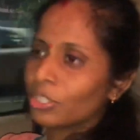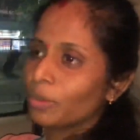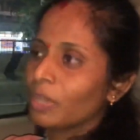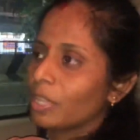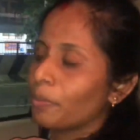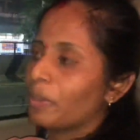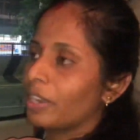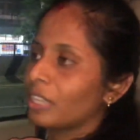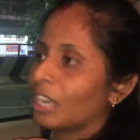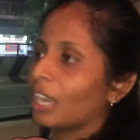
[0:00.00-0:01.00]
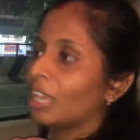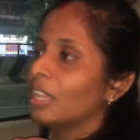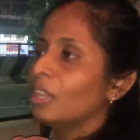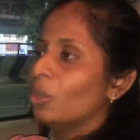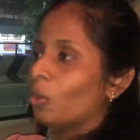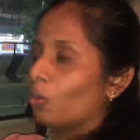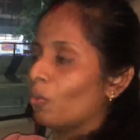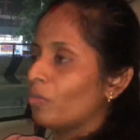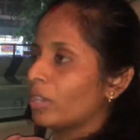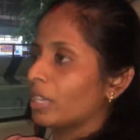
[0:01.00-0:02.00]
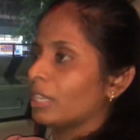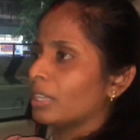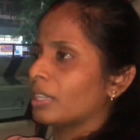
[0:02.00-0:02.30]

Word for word: வருஷமாக இது பண்ணுறதுனால ஒவ்வொரு